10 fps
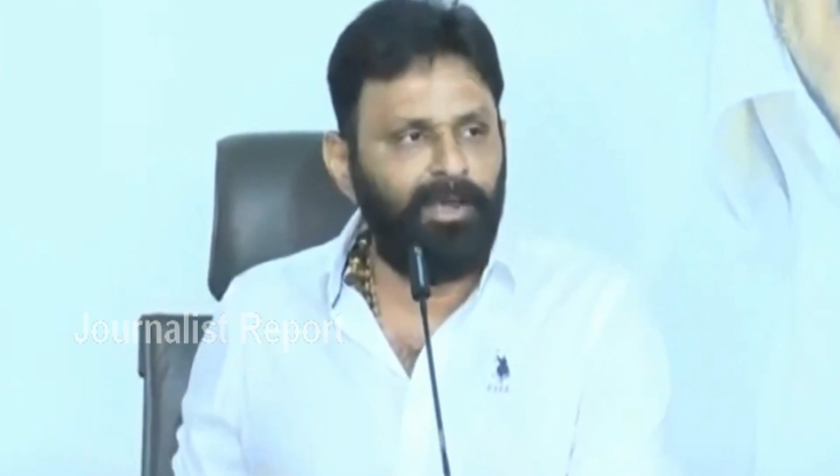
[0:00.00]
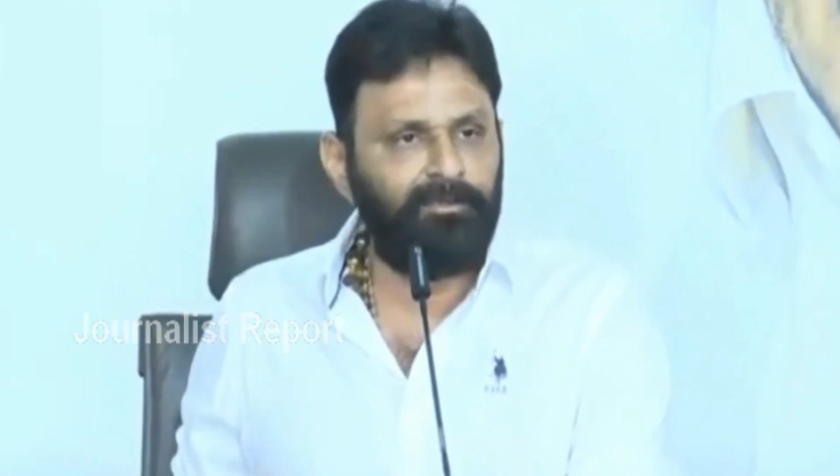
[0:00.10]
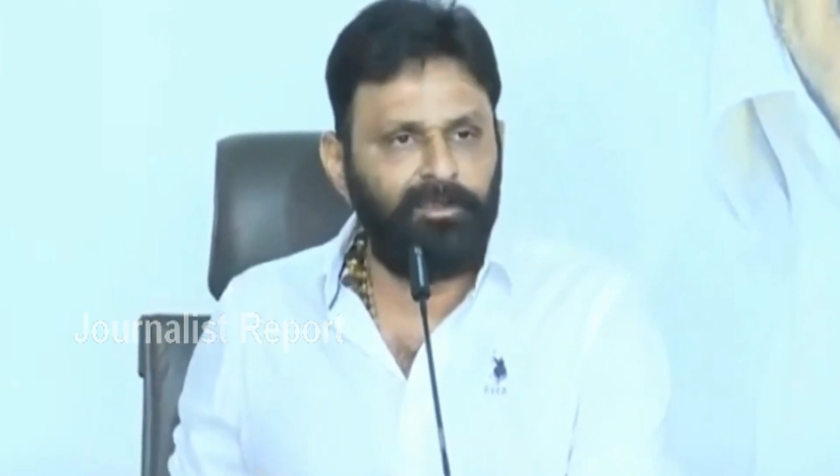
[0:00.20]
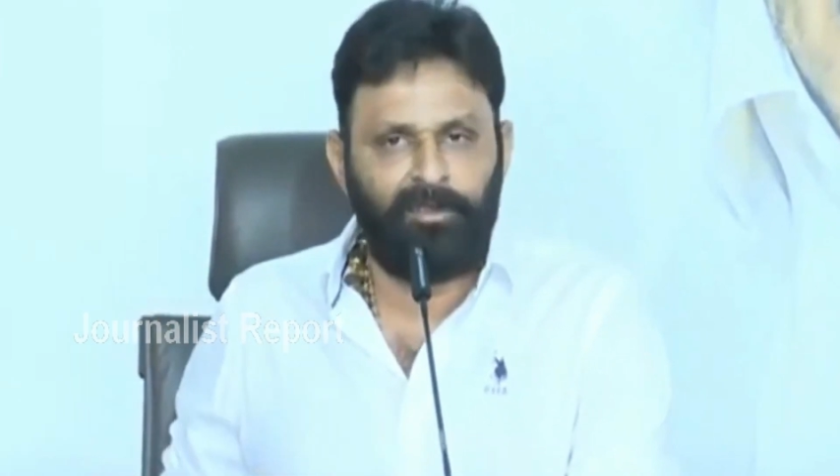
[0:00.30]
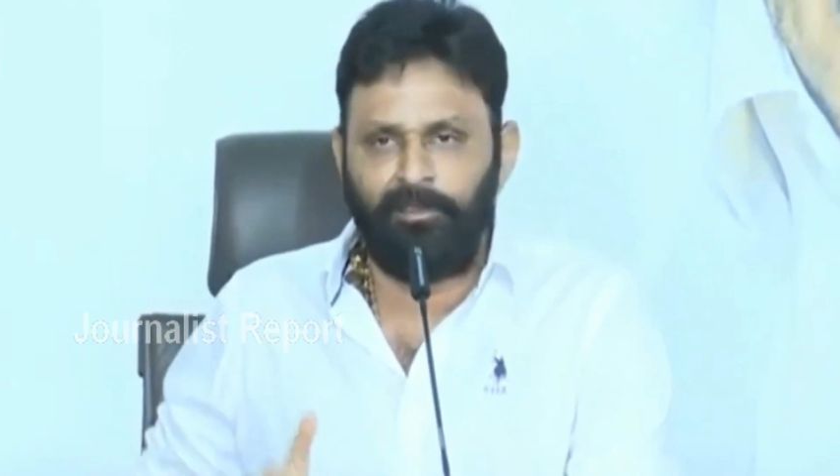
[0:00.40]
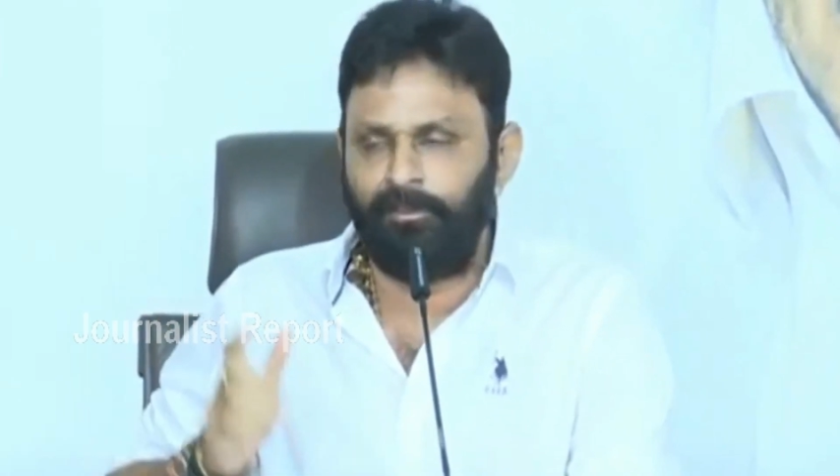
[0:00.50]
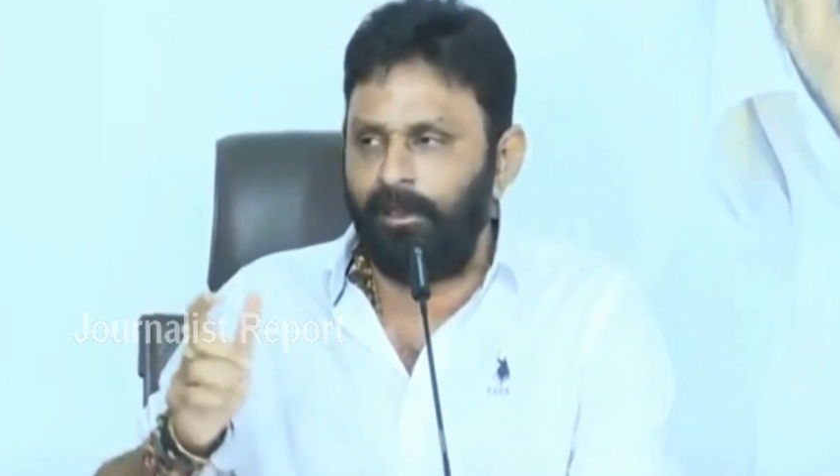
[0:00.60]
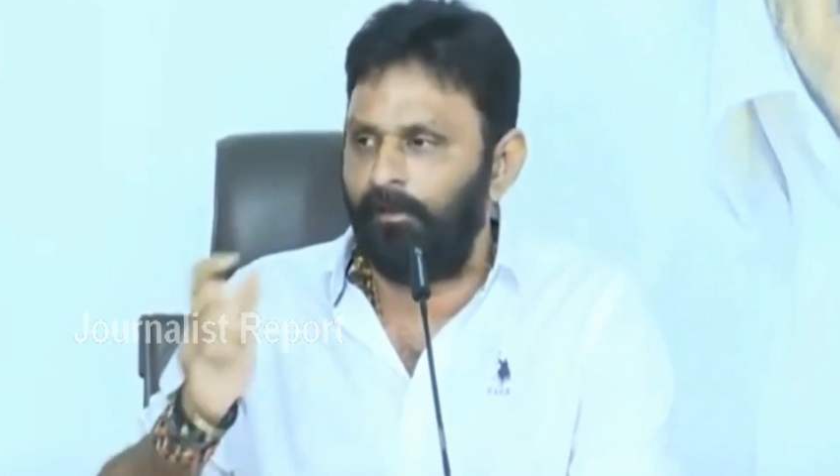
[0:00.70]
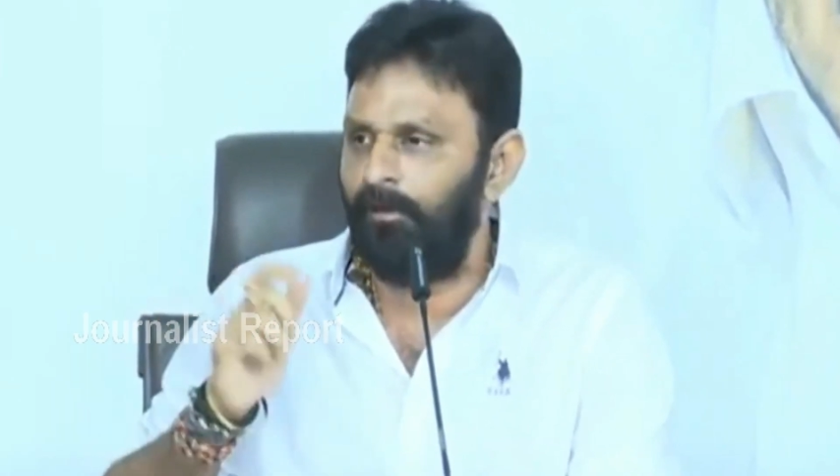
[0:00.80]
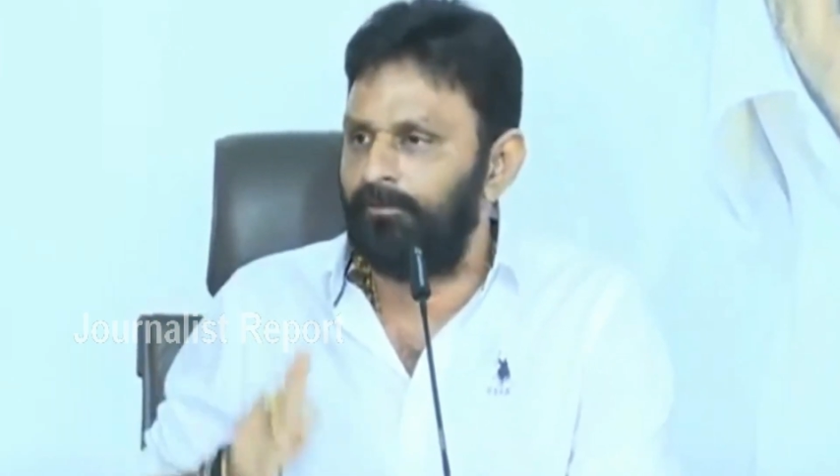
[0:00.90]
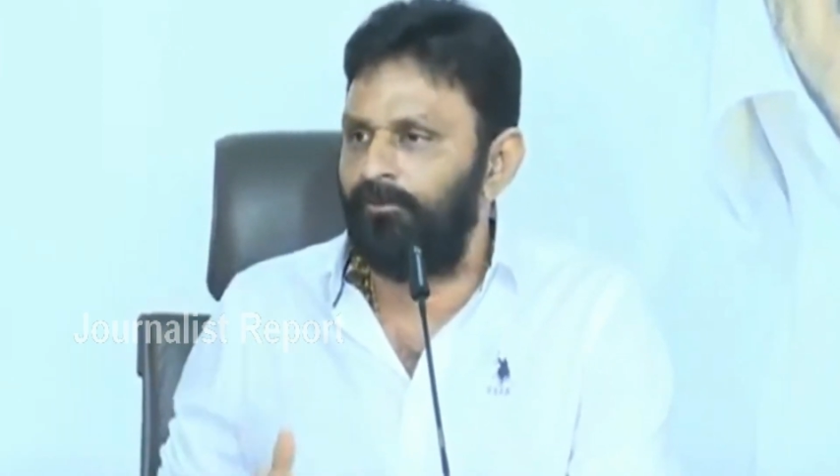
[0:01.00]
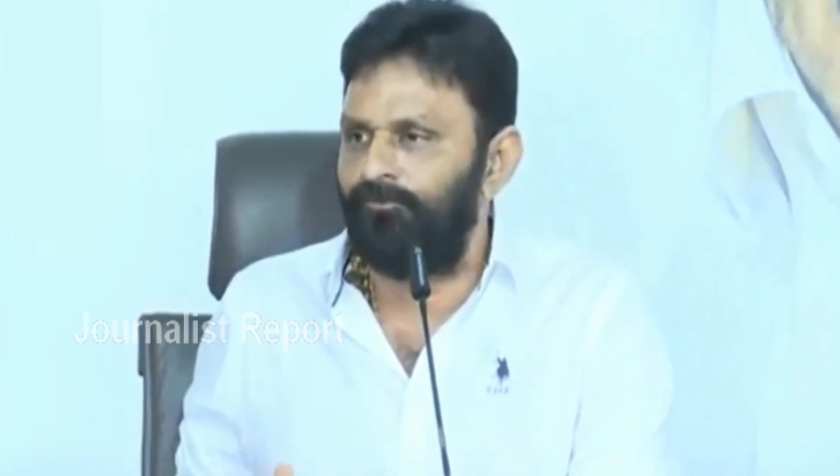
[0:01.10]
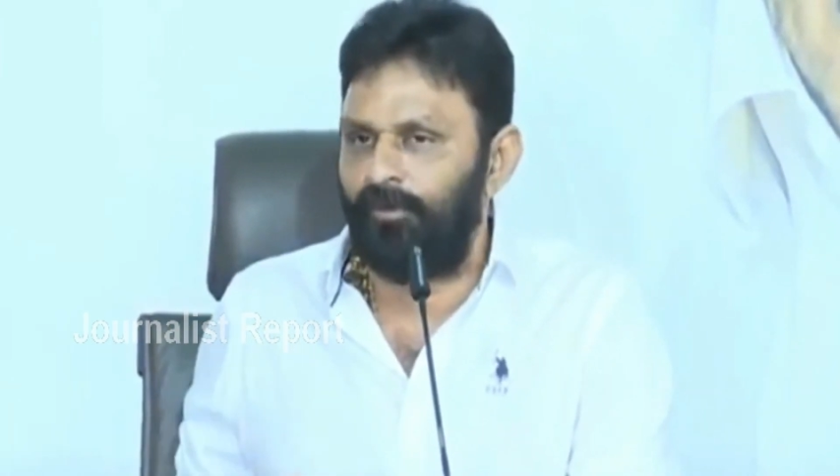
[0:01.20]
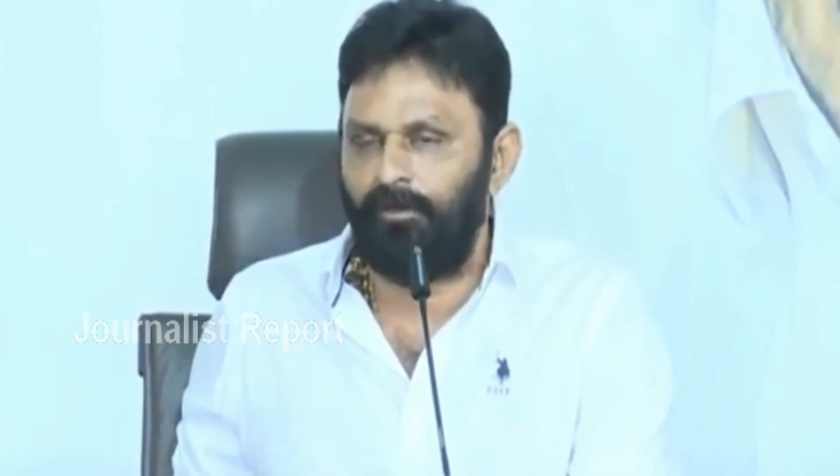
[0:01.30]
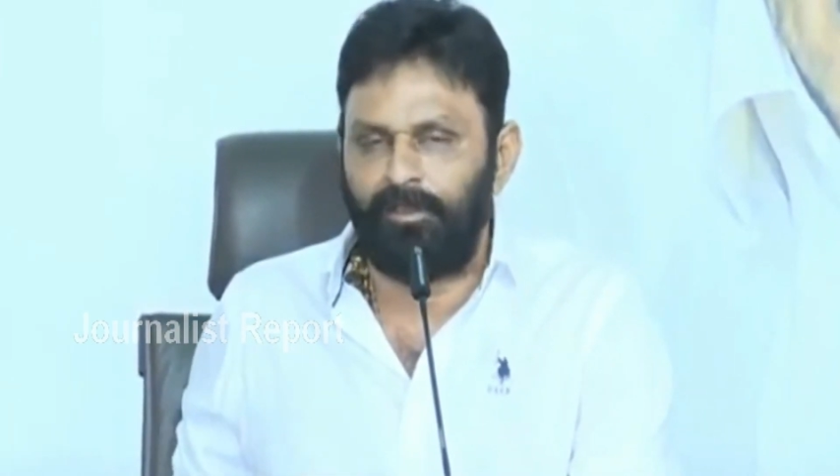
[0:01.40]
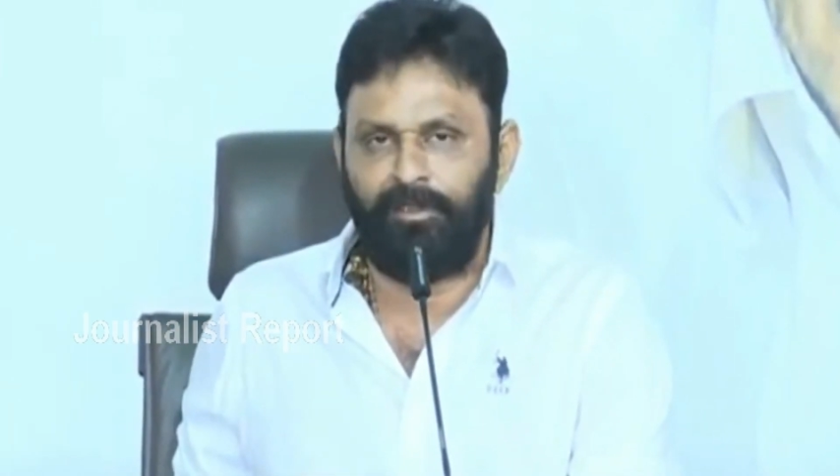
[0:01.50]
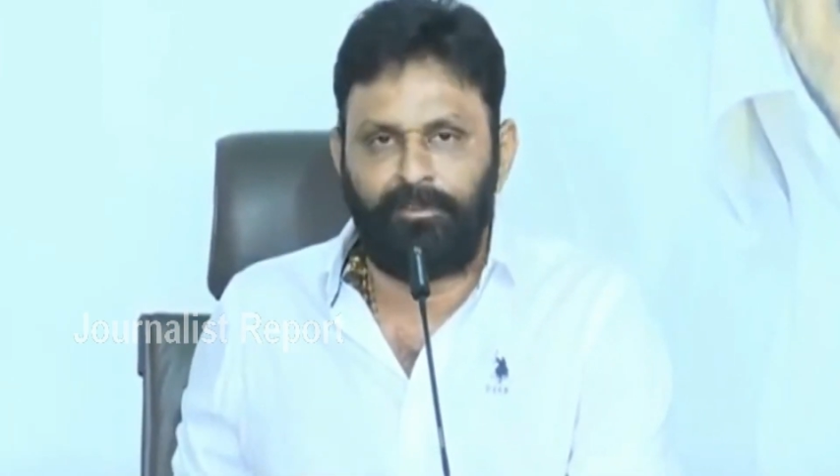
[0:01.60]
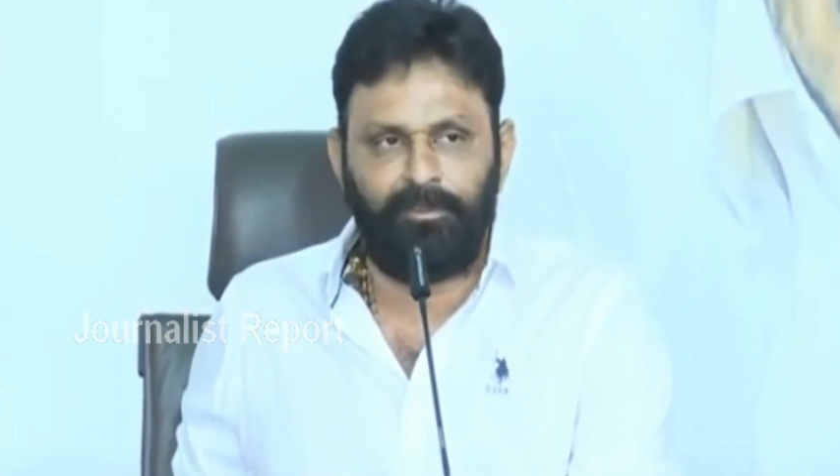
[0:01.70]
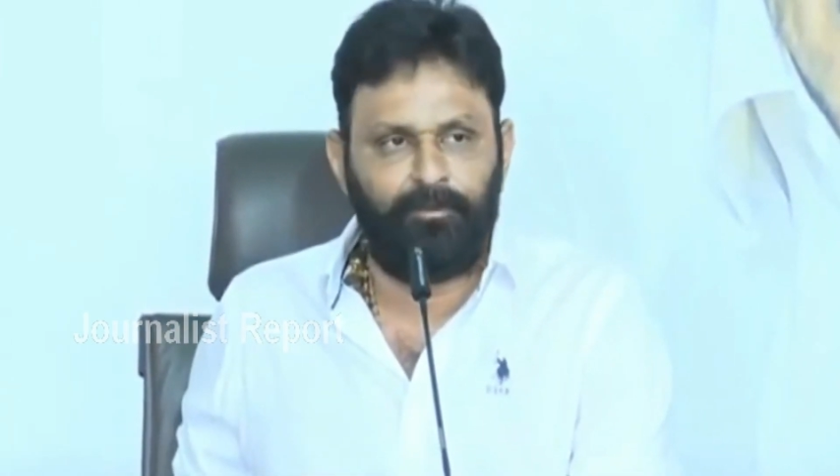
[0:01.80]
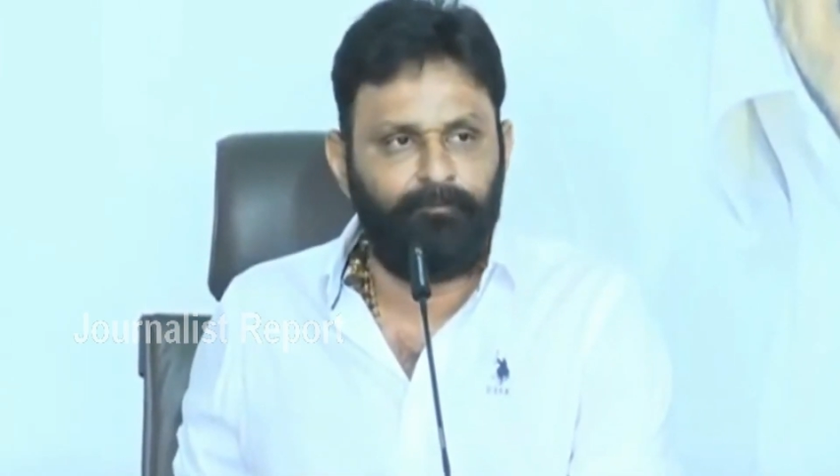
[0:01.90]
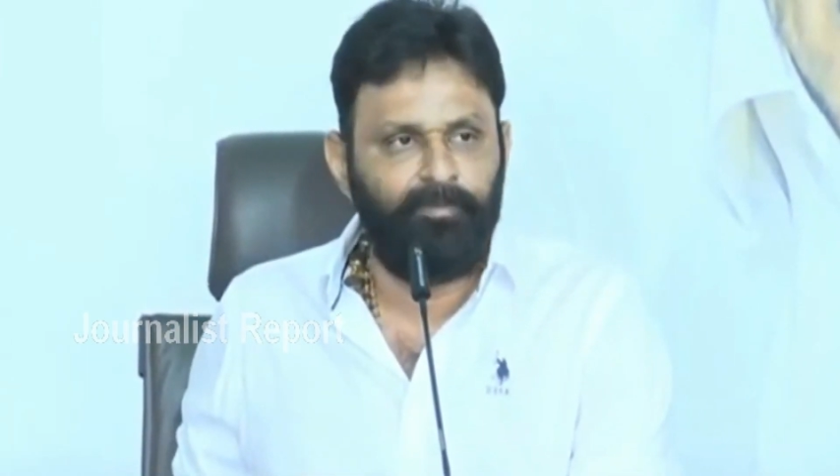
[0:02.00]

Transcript: పార్టీని అధికారంలోకి తీసుకురావడానికి